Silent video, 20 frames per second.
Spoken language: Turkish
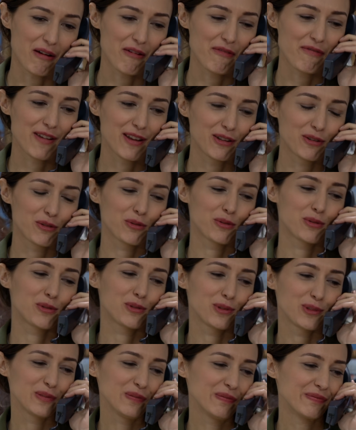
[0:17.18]
Afiyet
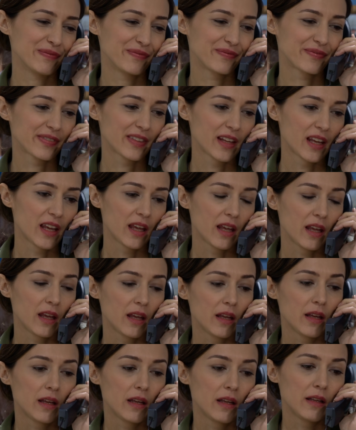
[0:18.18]
olsun.
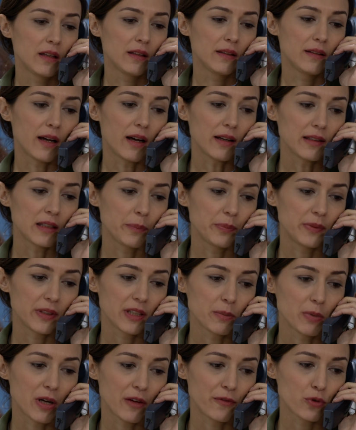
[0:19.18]

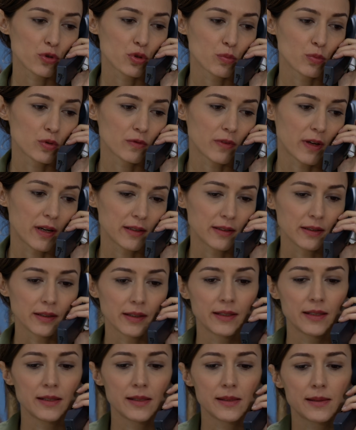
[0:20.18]
Takipteki mafyözümüz vardı
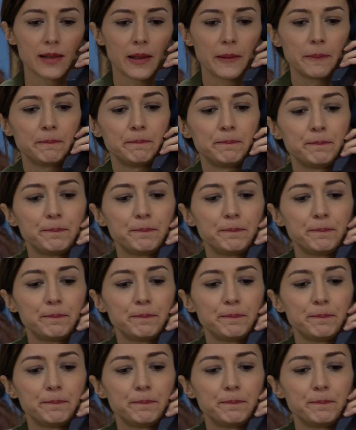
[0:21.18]
ya hani Nizam.